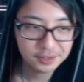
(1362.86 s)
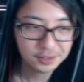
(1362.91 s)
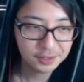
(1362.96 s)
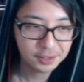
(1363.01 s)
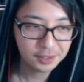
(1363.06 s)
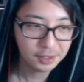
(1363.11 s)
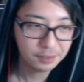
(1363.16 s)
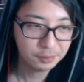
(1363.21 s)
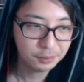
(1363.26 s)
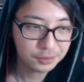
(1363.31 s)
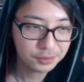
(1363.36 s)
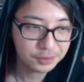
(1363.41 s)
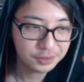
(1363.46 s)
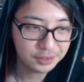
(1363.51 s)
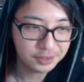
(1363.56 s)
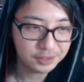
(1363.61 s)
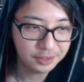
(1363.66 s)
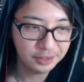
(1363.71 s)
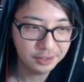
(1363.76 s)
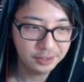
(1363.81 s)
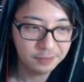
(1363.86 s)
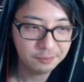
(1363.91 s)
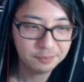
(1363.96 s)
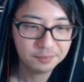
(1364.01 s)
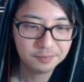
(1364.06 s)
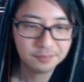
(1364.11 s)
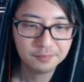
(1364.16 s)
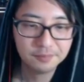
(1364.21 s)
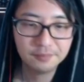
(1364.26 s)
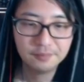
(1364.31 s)
さあボスですね、
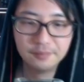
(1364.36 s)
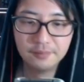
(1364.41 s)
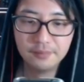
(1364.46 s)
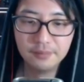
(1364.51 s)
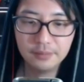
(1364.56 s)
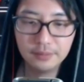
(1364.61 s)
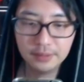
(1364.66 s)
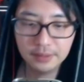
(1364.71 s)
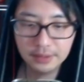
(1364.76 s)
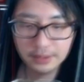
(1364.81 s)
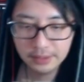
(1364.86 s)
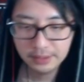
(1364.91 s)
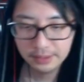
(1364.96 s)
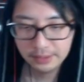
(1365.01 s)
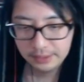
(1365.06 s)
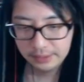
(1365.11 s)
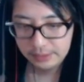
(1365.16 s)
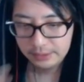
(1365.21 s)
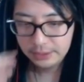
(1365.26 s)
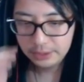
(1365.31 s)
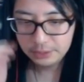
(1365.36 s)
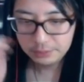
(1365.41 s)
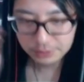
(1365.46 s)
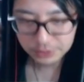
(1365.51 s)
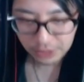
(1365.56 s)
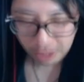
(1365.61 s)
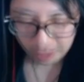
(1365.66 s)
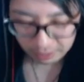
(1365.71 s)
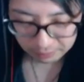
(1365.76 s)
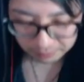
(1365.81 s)
いき
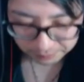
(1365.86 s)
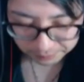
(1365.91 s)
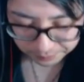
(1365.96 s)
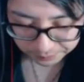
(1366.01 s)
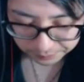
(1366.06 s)
ますか。